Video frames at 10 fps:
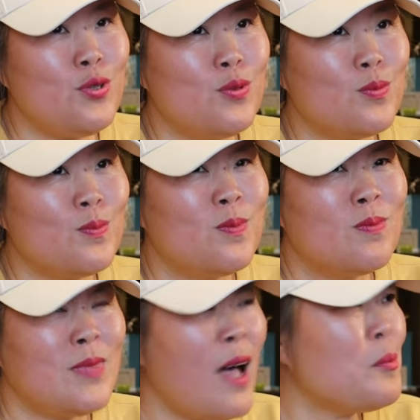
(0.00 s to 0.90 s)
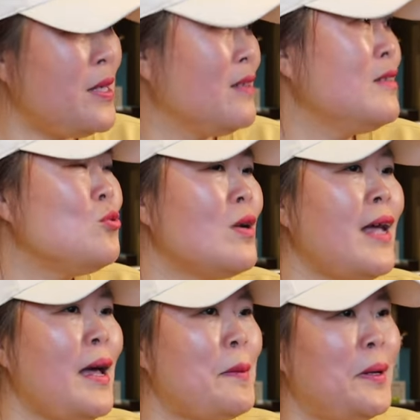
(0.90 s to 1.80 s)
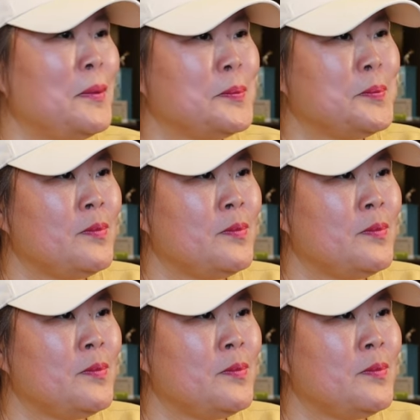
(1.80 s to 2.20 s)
一种躺平的状态吧，